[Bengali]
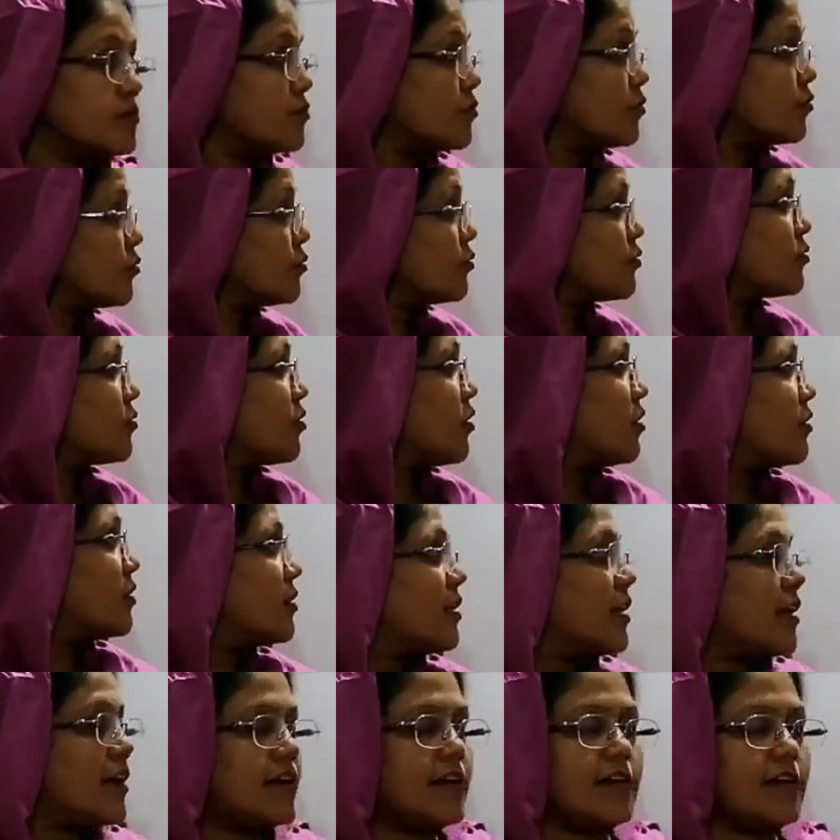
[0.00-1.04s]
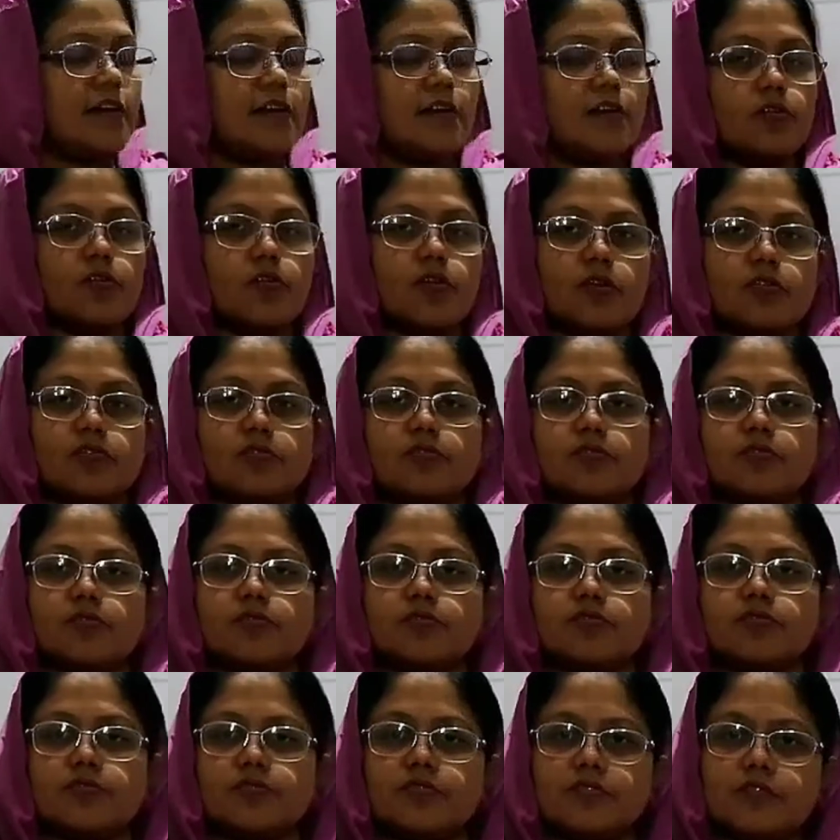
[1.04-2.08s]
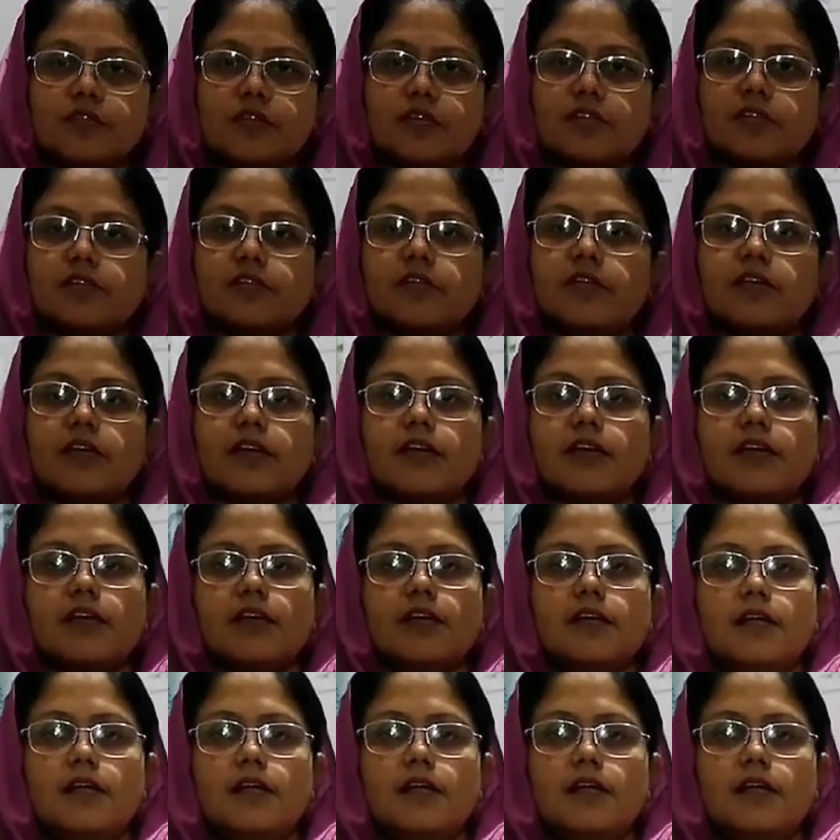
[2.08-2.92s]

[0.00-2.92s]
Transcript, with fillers: চতুর্থ অধ্যায় রক্ত ও সঞ্চালন থেকে